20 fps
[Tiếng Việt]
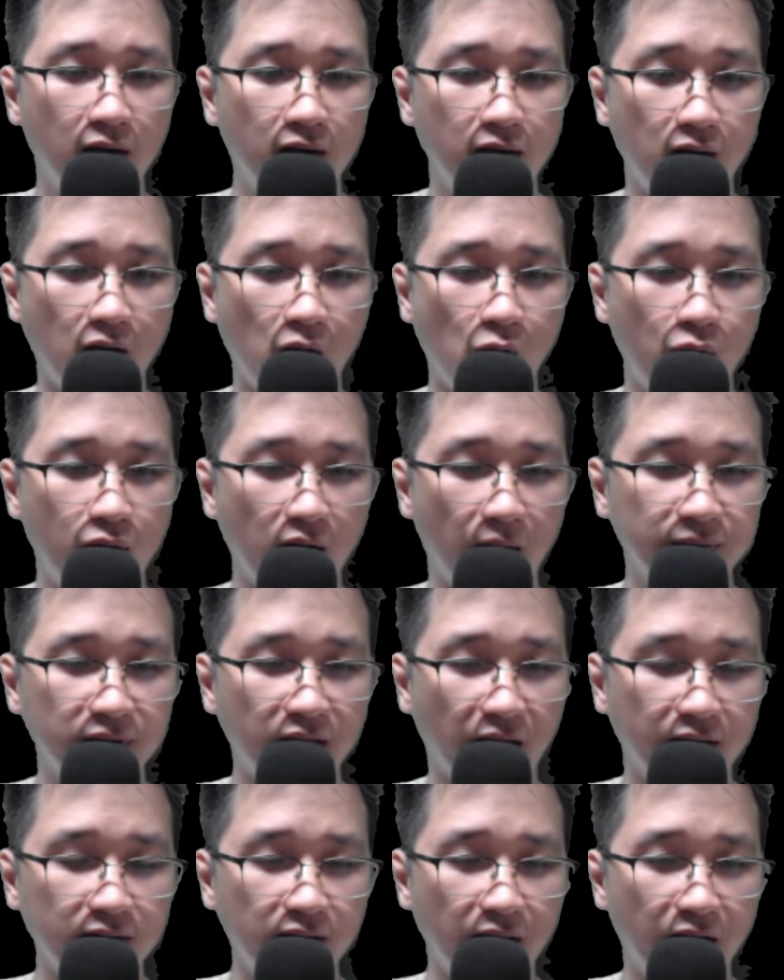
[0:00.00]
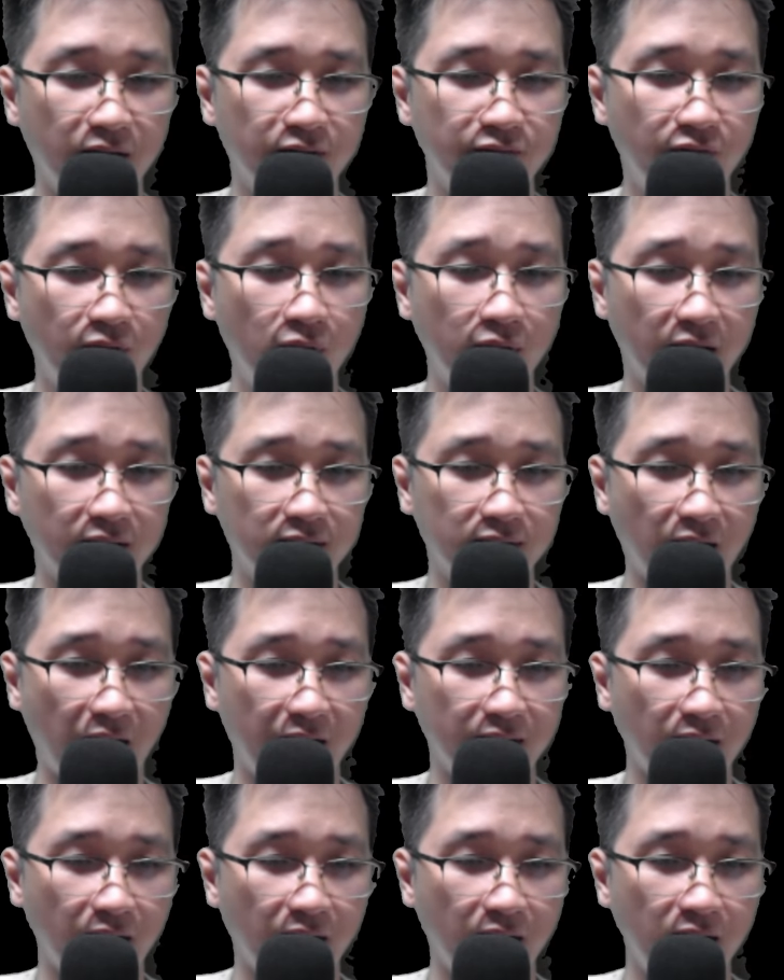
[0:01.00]
Cửu cấm thắng thiên vô địch
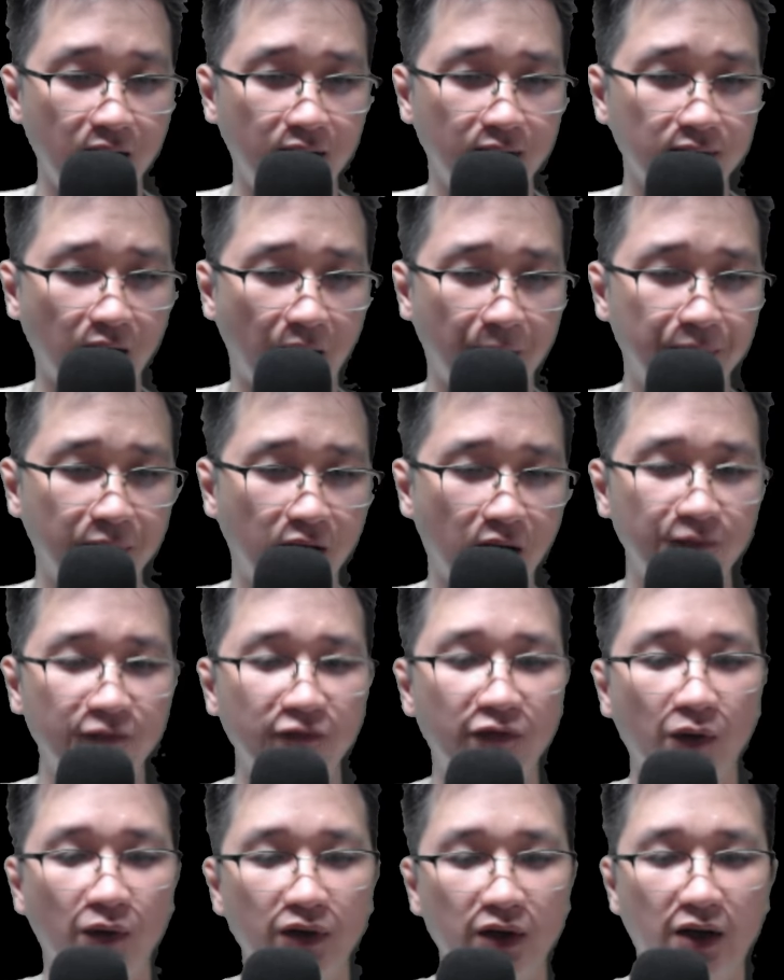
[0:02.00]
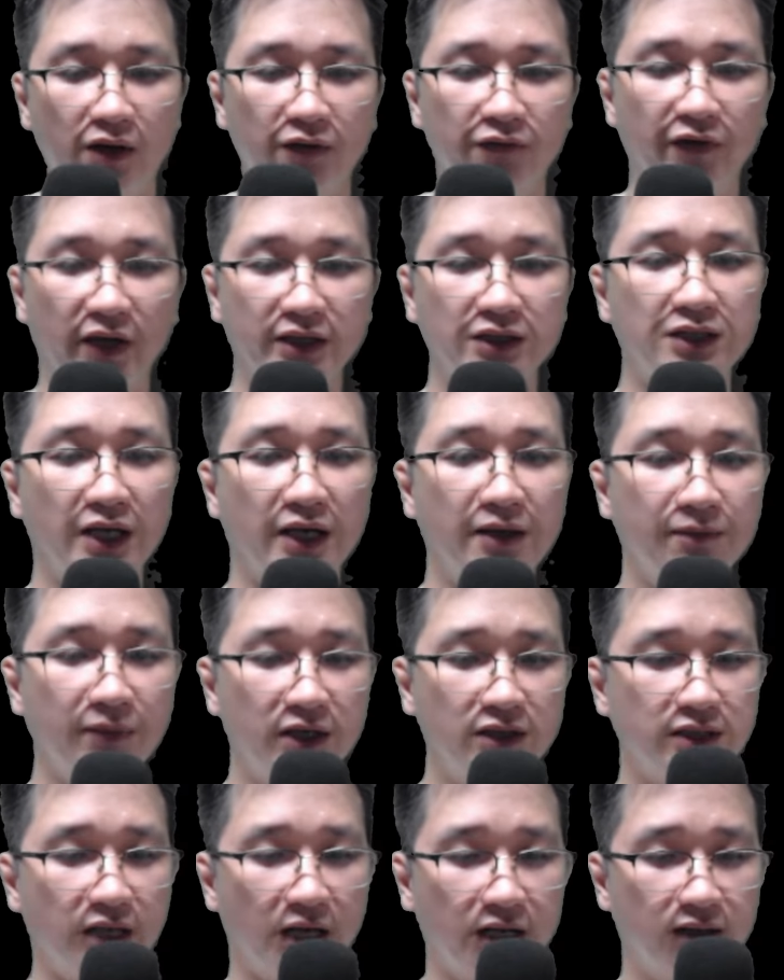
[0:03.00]
tại thế, thập cấm vô lượng vĩnh sinh
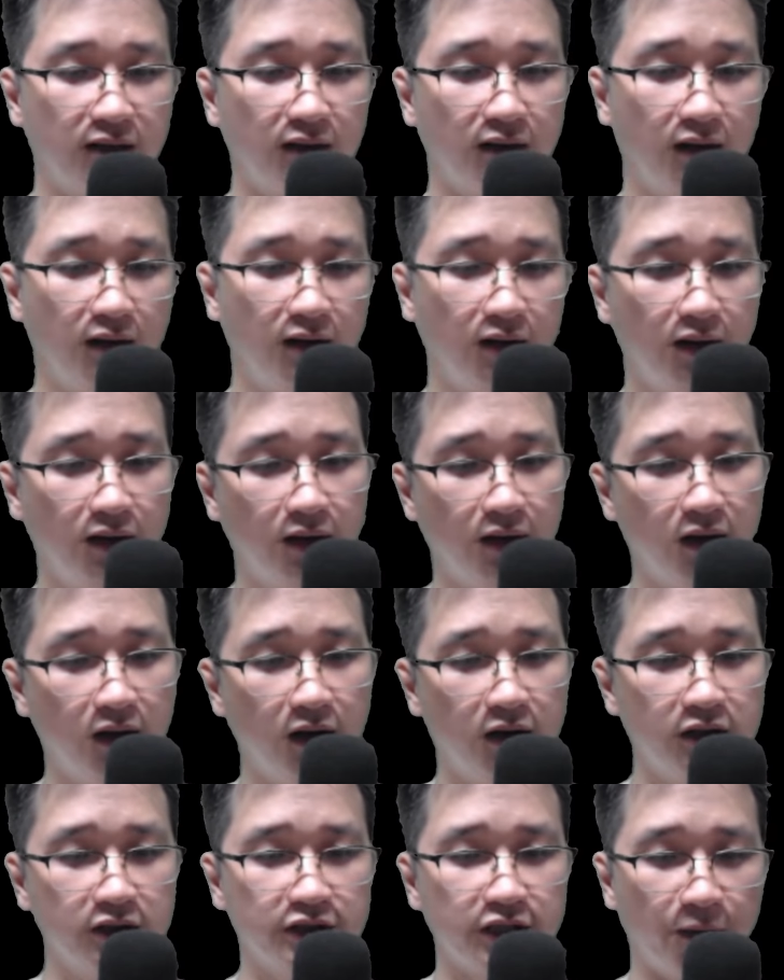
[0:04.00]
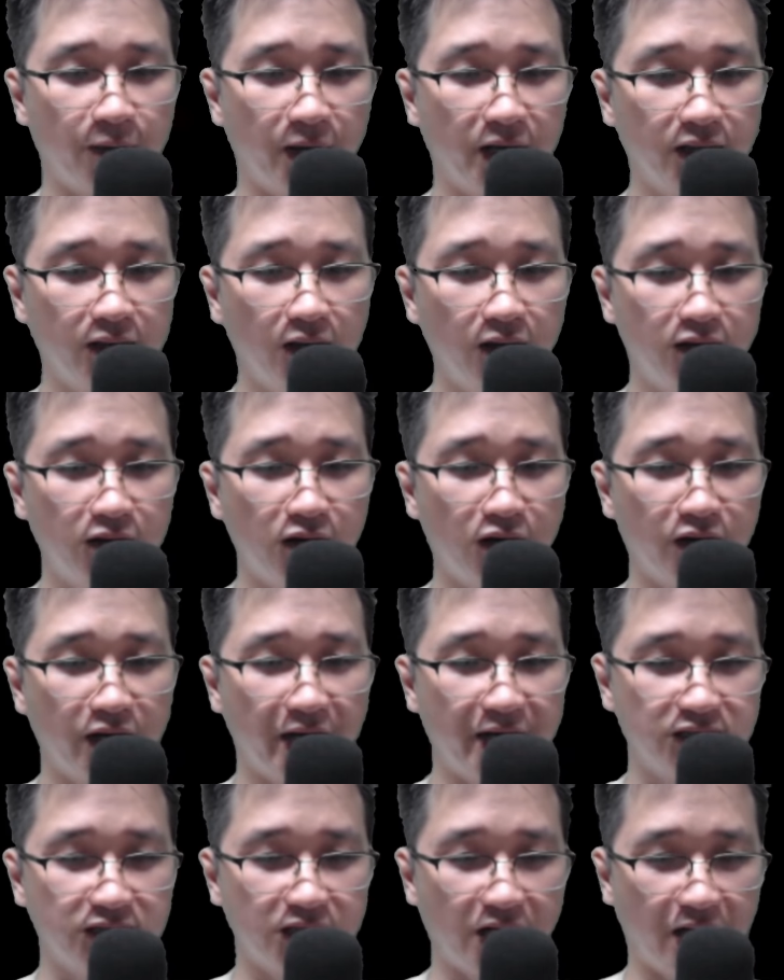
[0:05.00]
bất diệt. Trong ý thức Khương
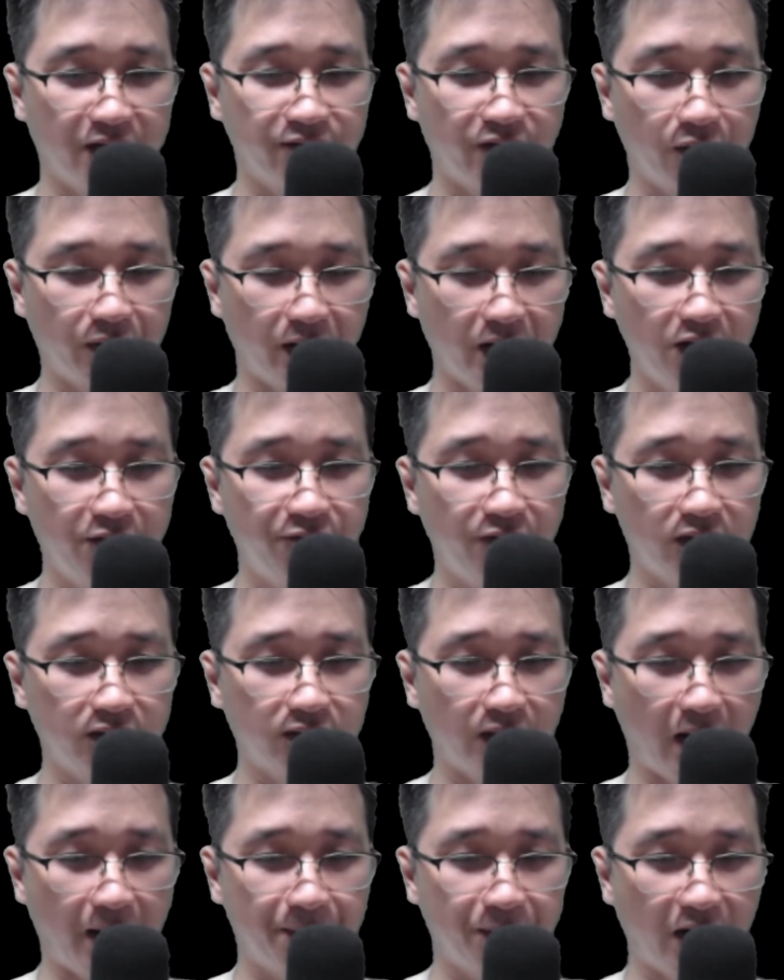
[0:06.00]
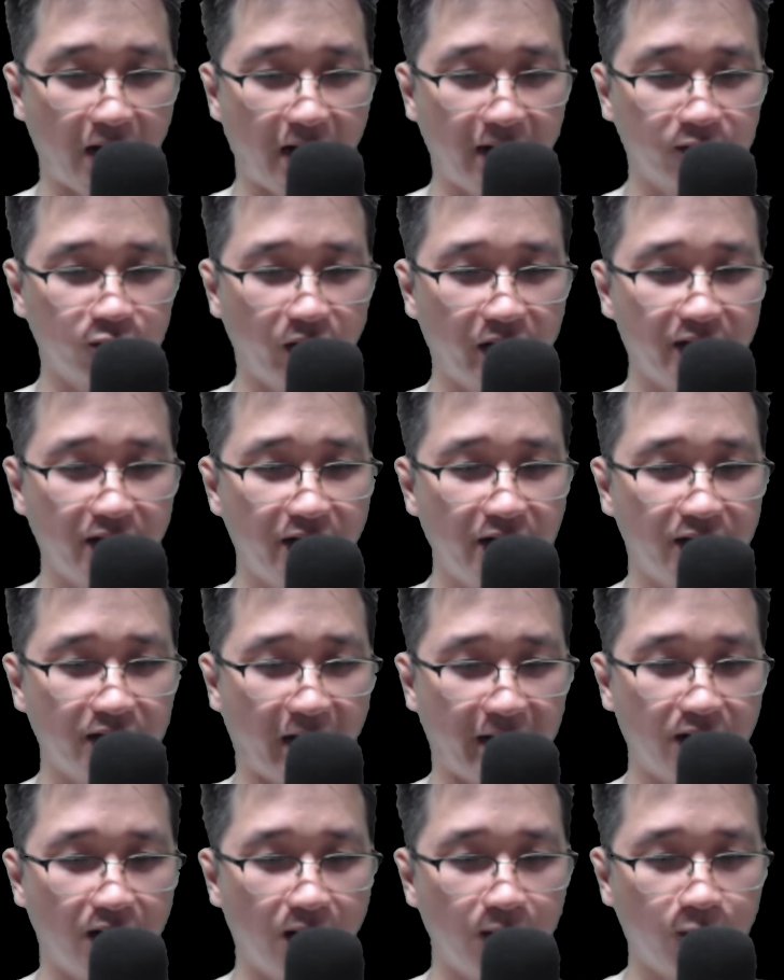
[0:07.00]
Nghị tràn vào ký ức phức tạp, càng lóe ra hình
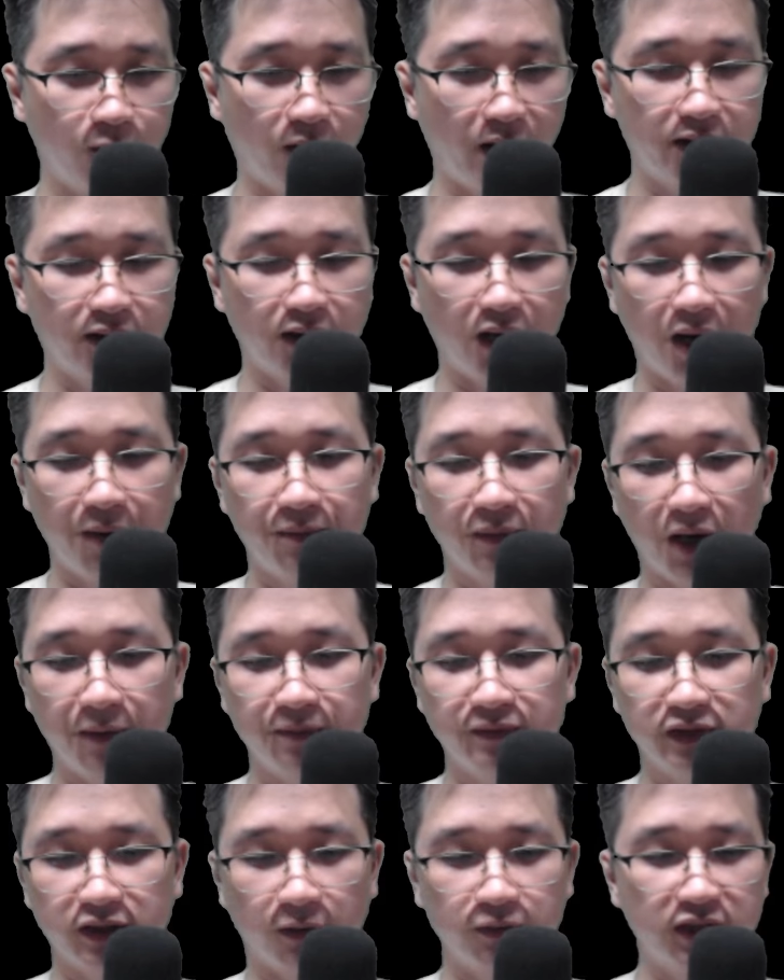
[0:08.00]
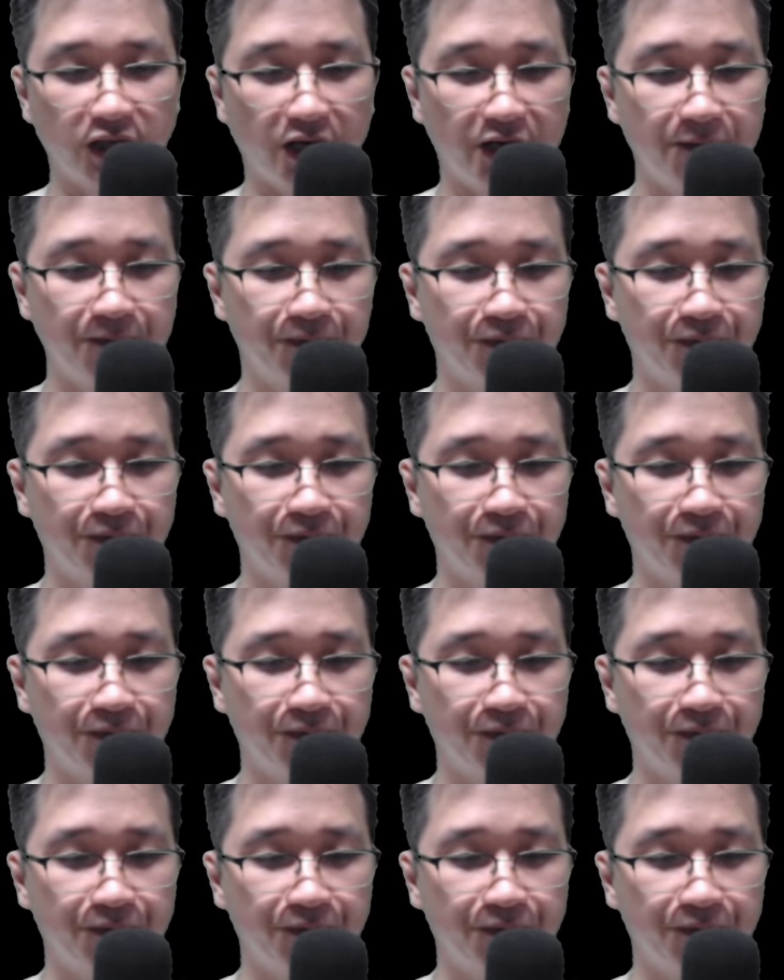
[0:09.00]
ảnh hồng hoang âm âm sóng dậy.